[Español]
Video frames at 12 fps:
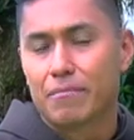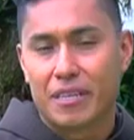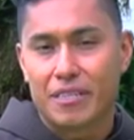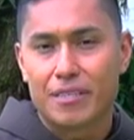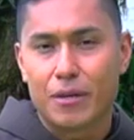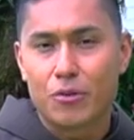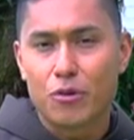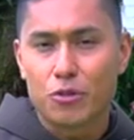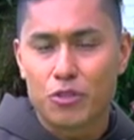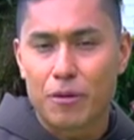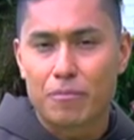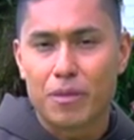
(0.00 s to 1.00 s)
versículo
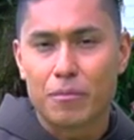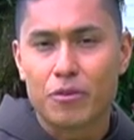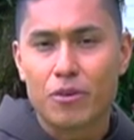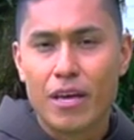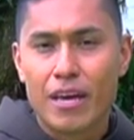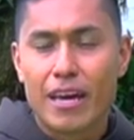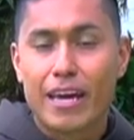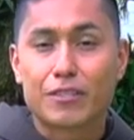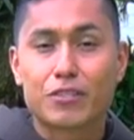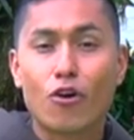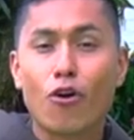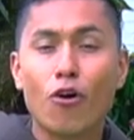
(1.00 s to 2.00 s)
séptimo
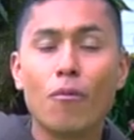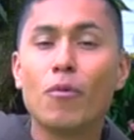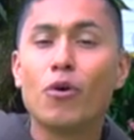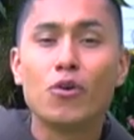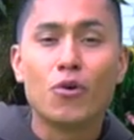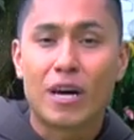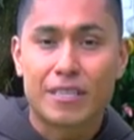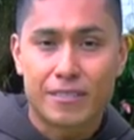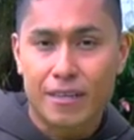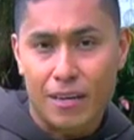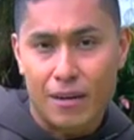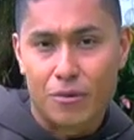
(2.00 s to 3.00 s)
es cómo no
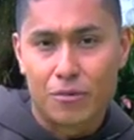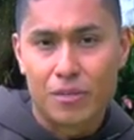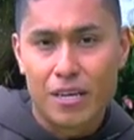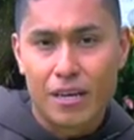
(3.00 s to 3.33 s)
hacerlo,